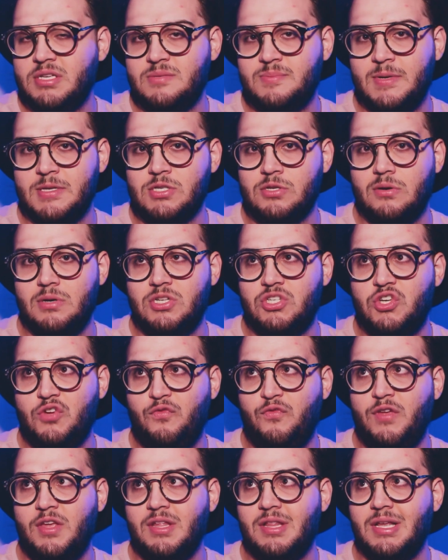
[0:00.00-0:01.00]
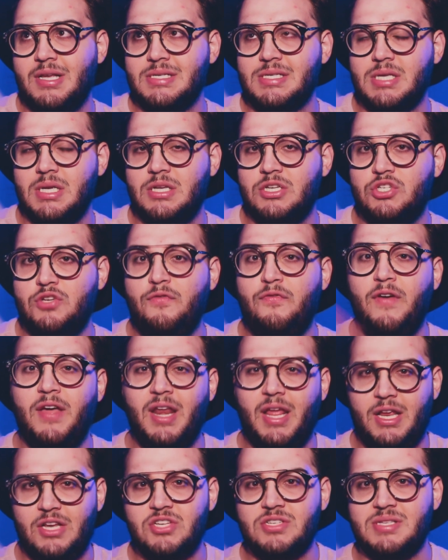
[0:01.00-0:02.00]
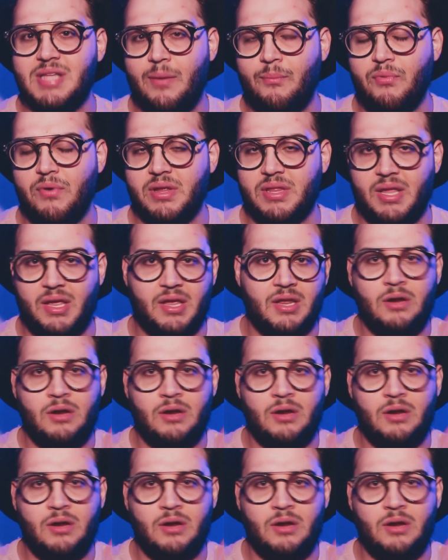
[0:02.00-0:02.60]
nas pessoas de vidas diferentes da Britney,